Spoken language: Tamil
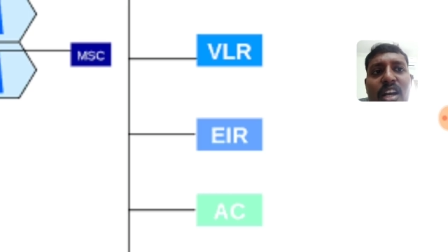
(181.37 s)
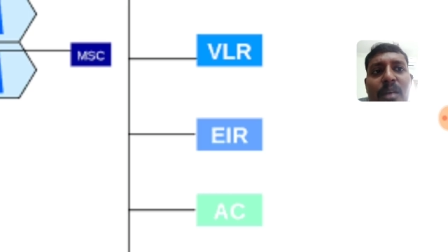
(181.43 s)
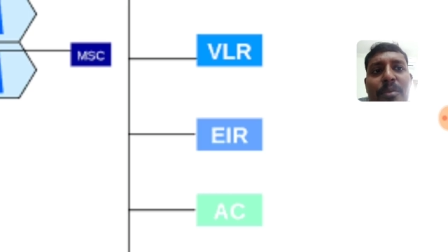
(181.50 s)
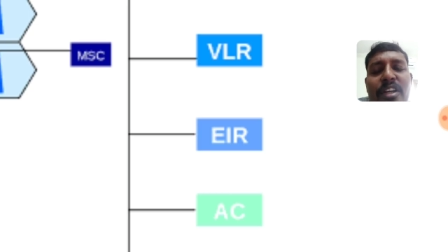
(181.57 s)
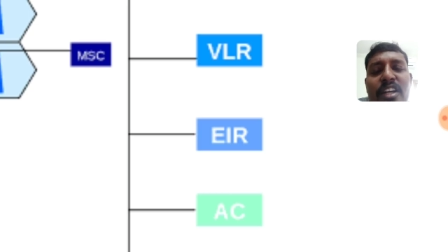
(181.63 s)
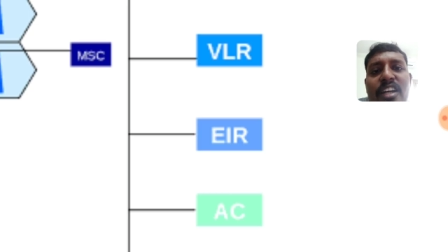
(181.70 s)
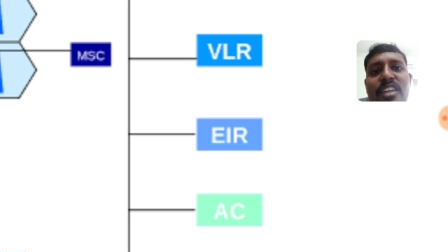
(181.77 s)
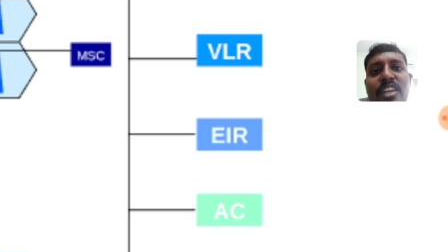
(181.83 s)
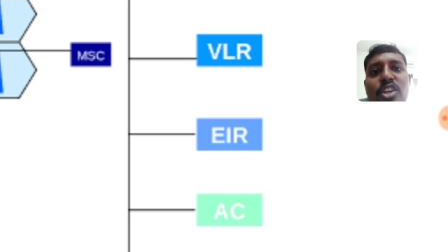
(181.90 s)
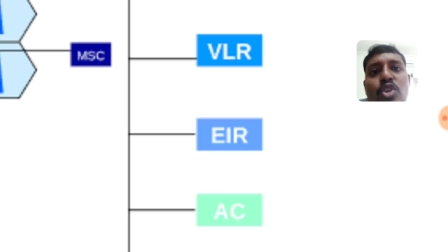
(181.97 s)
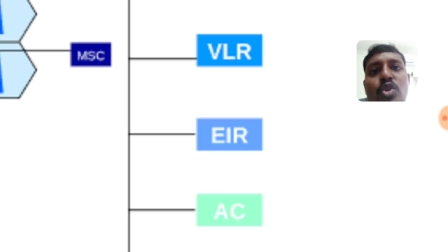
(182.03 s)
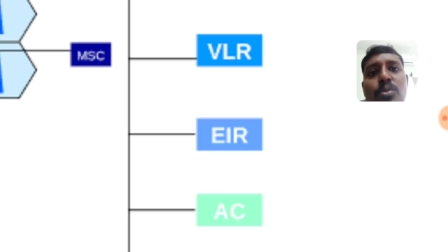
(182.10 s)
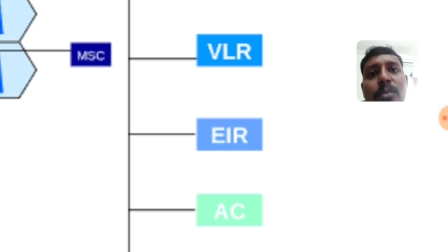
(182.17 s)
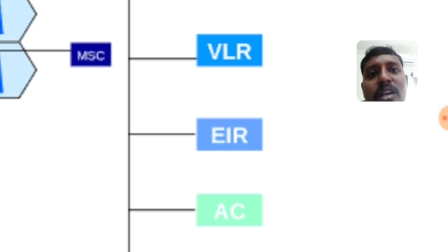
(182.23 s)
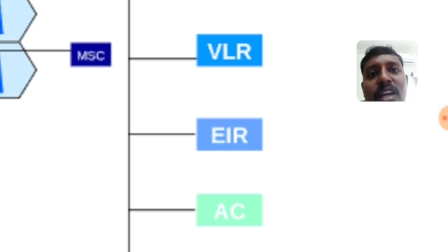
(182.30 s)
e அப்படின்னா
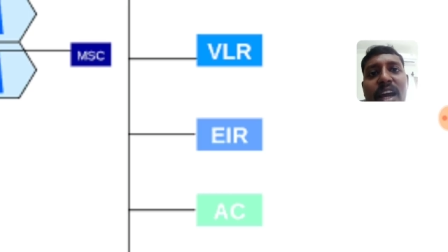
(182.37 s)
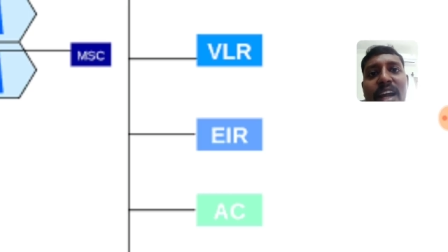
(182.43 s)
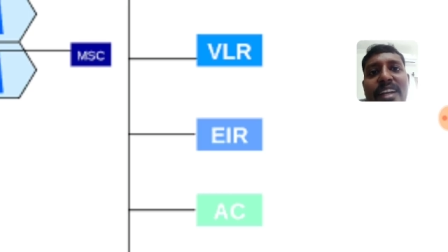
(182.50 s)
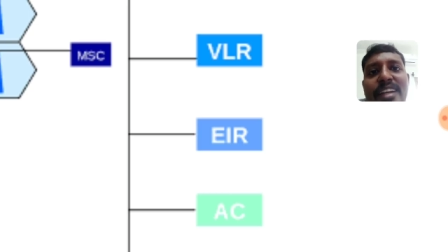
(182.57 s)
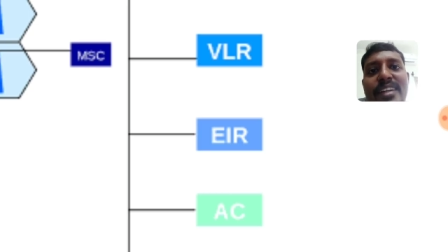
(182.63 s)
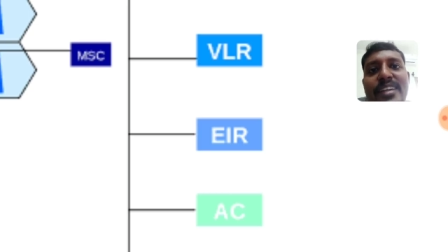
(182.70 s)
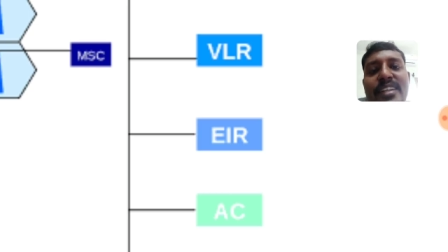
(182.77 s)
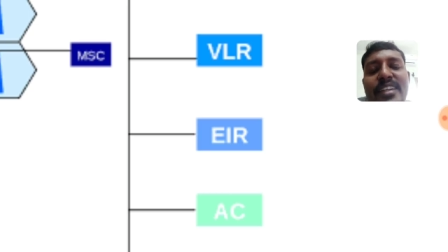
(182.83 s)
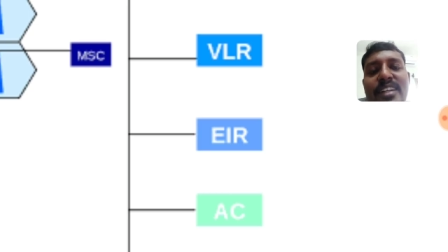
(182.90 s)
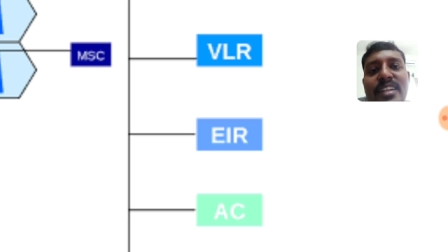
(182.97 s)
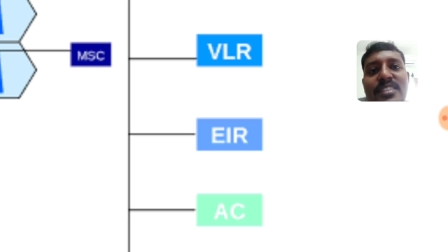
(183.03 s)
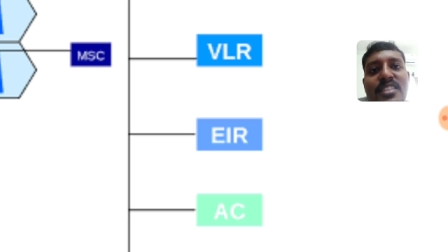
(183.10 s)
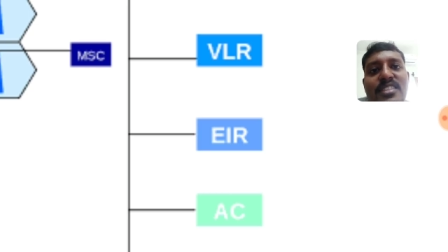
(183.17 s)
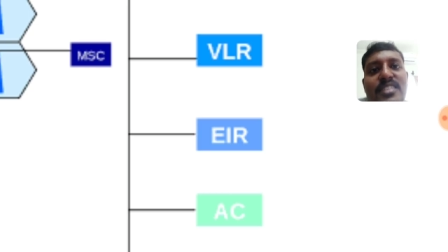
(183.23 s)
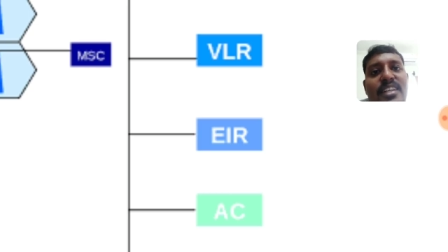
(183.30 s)
எக்யூப்மெண்ட் ஐடென்டிட்டி
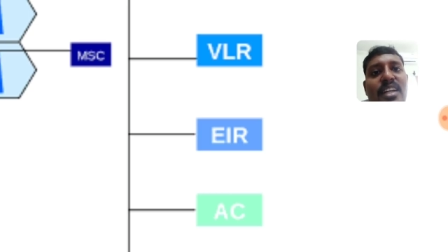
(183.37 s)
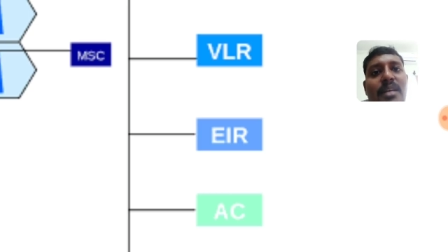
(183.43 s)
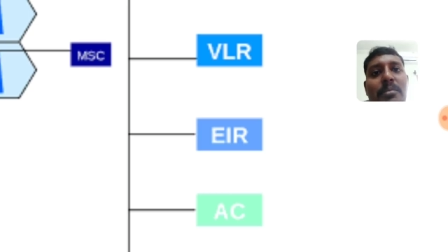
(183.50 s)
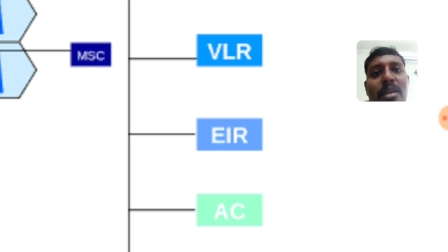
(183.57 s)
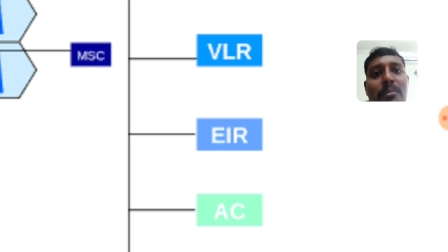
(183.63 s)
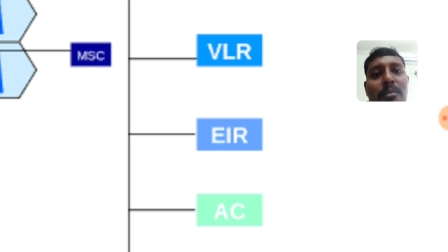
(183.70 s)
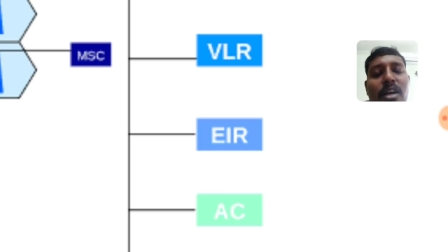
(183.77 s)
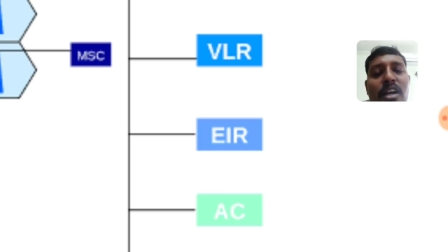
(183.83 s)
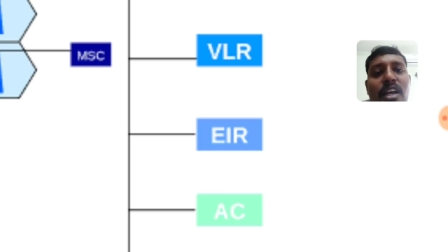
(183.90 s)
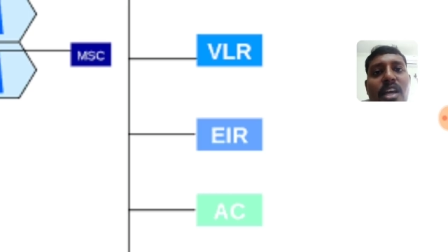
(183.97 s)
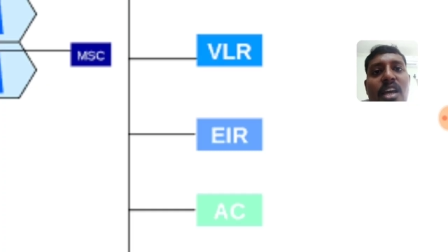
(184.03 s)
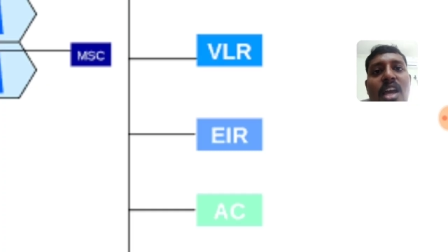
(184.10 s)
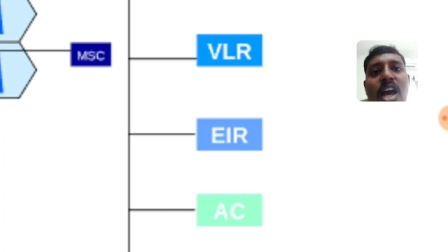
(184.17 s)
ரெஜிஸ்டர் அப்படிம்பாங்க